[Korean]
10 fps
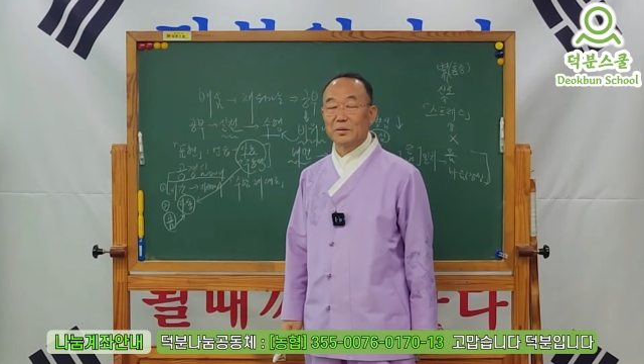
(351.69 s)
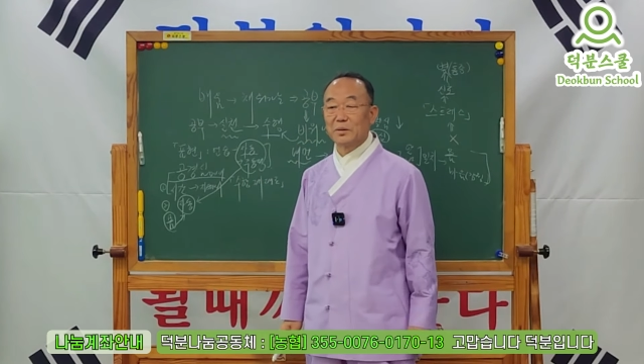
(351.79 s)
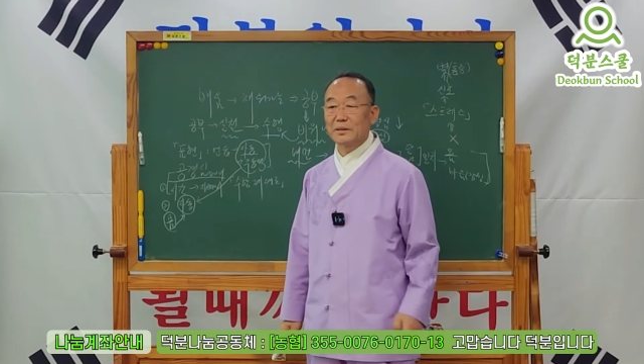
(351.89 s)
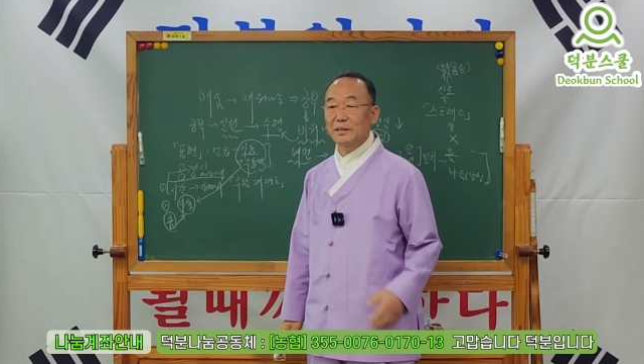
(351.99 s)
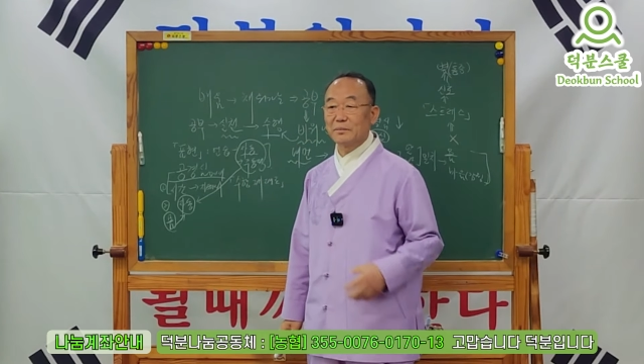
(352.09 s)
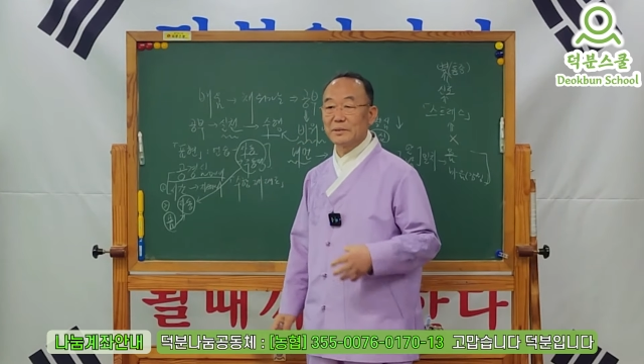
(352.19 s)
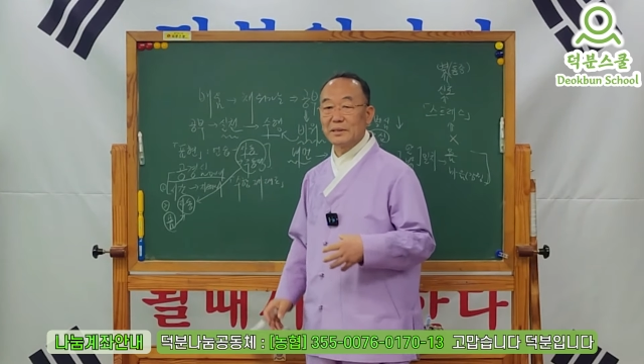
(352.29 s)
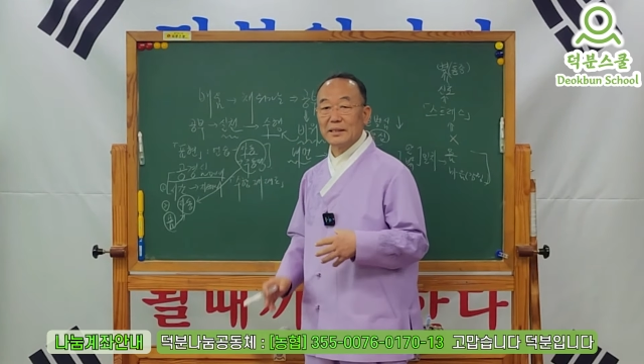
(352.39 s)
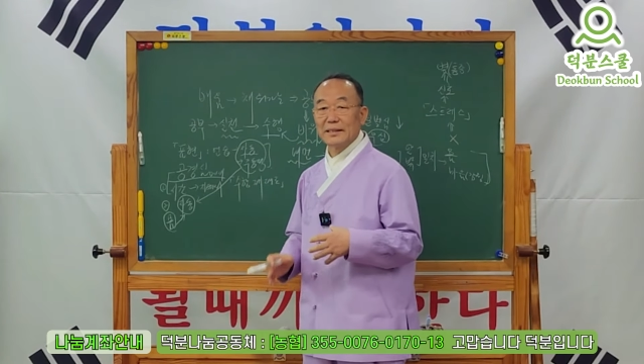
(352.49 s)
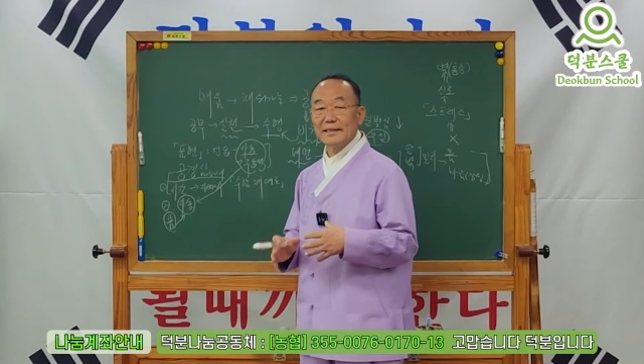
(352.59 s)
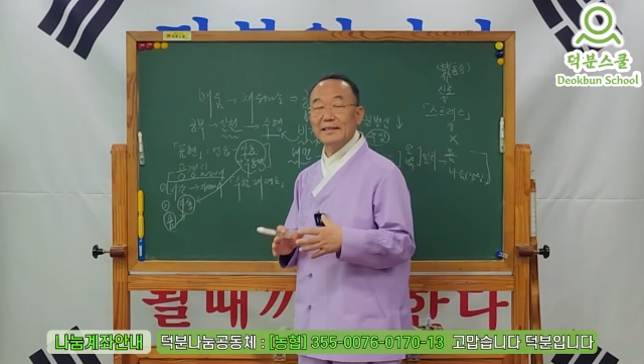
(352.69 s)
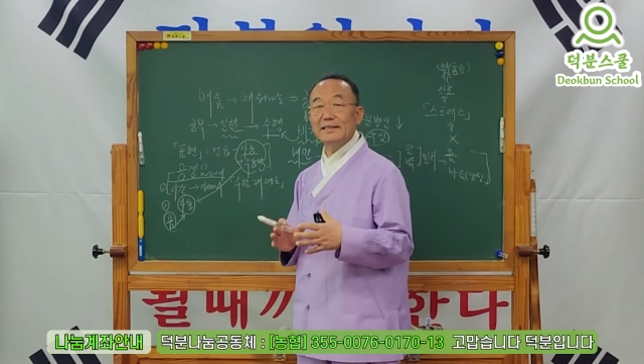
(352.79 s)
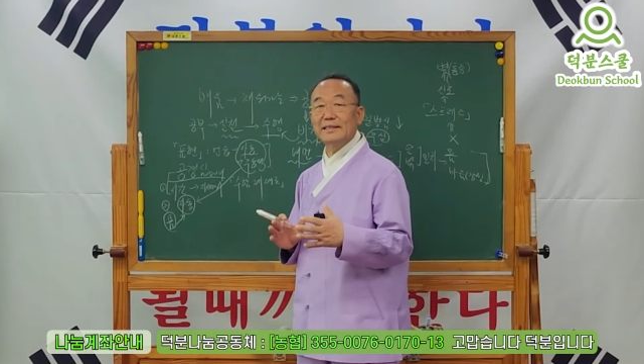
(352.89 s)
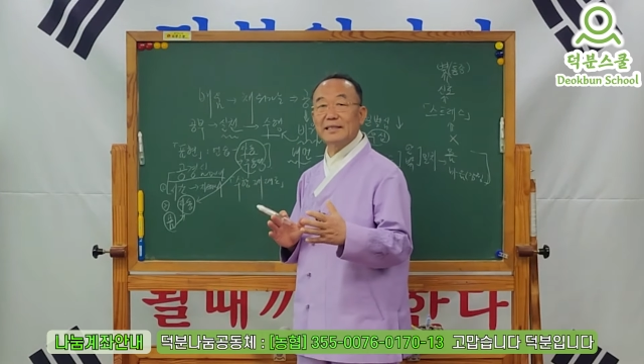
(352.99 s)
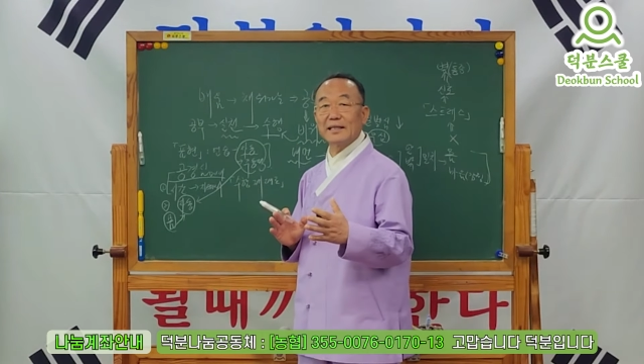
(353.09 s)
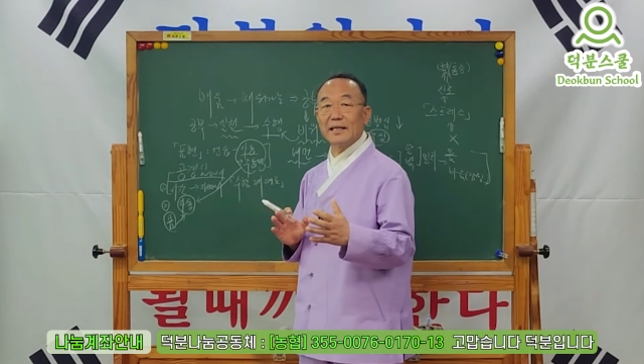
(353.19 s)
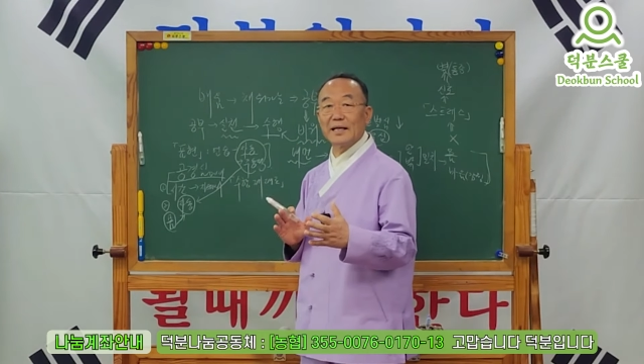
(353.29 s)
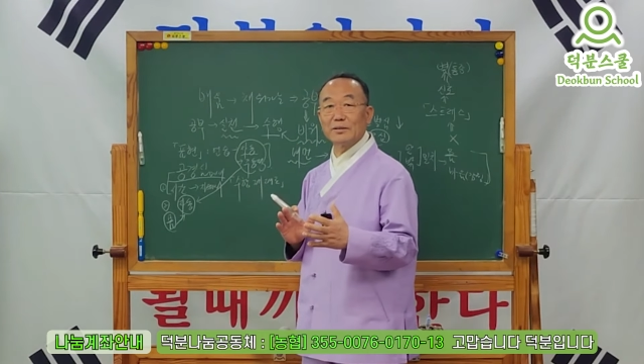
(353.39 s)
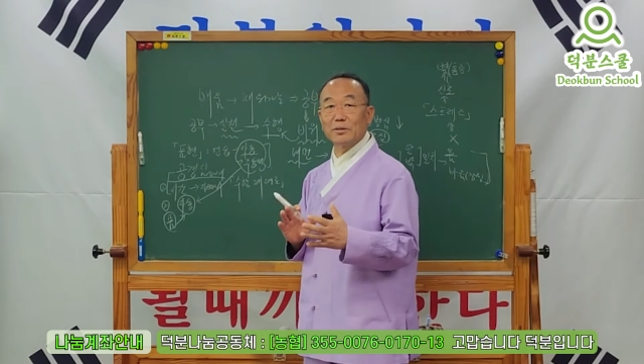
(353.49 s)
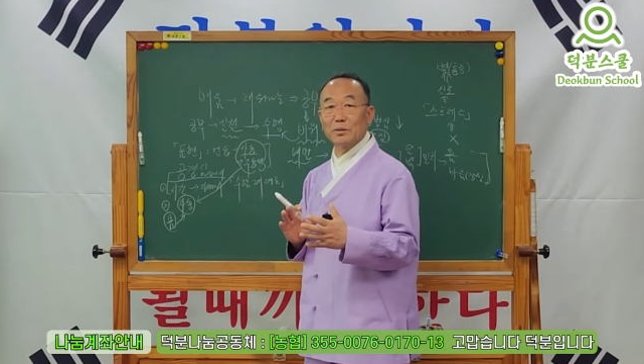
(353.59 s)
왜냐하면 일치된
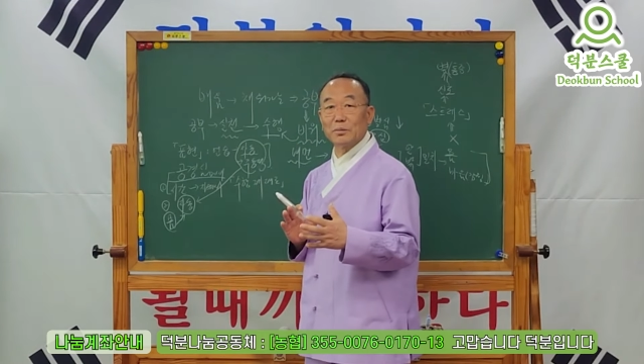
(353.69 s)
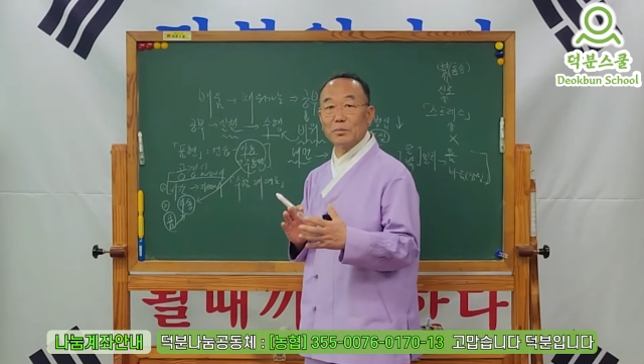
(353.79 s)
행동이